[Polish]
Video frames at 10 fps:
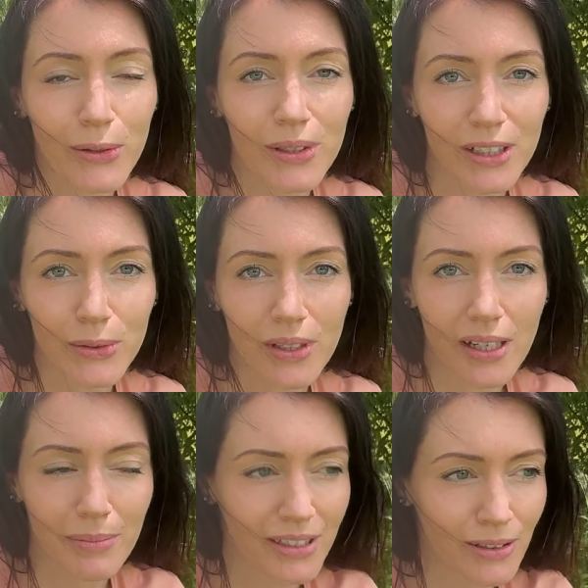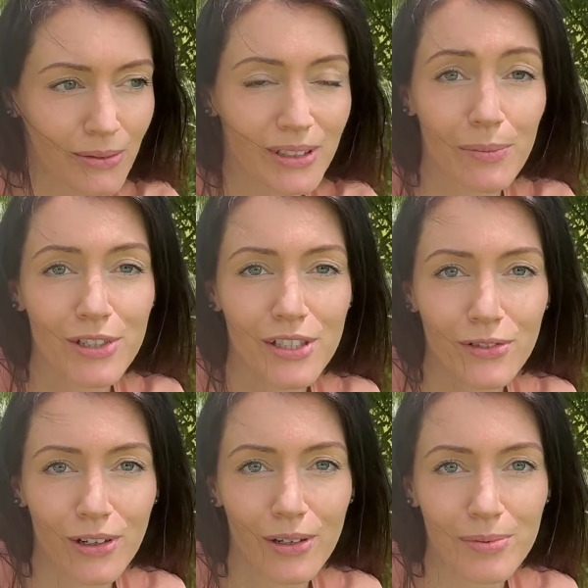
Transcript: kury, które będą naprzeciwko